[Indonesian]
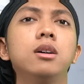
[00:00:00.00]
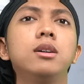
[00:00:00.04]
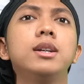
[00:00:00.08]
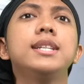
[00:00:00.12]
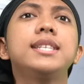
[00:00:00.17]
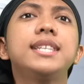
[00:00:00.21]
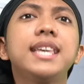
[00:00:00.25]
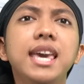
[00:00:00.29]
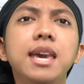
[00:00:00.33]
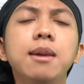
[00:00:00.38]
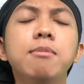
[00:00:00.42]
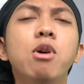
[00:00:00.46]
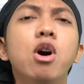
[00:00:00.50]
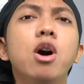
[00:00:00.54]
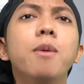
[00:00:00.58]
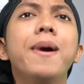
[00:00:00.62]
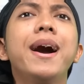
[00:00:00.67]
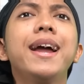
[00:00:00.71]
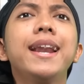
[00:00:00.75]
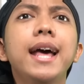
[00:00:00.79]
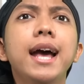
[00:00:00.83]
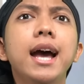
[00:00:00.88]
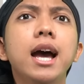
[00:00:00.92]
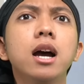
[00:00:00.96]
Rizky mau
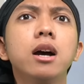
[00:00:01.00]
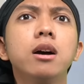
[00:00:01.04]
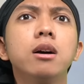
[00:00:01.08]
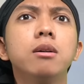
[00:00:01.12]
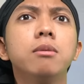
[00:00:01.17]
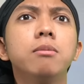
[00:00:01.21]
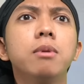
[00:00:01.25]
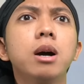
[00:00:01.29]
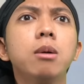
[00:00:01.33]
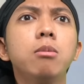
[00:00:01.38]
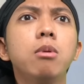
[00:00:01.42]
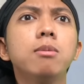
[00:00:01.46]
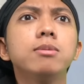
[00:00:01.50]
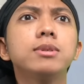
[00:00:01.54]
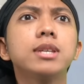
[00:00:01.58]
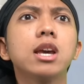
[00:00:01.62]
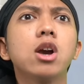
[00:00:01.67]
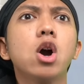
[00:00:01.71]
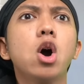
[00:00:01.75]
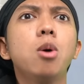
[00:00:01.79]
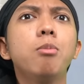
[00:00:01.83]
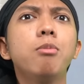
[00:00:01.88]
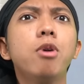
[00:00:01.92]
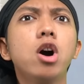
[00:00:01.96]
kemana? Mama belum
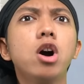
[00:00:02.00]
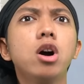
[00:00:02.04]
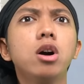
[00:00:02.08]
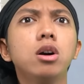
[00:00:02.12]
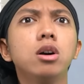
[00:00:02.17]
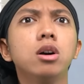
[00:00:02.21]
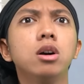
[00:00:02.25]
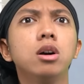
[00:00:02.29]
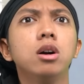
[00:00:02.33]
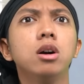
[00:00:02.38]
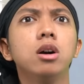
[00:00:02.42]
saya ngomong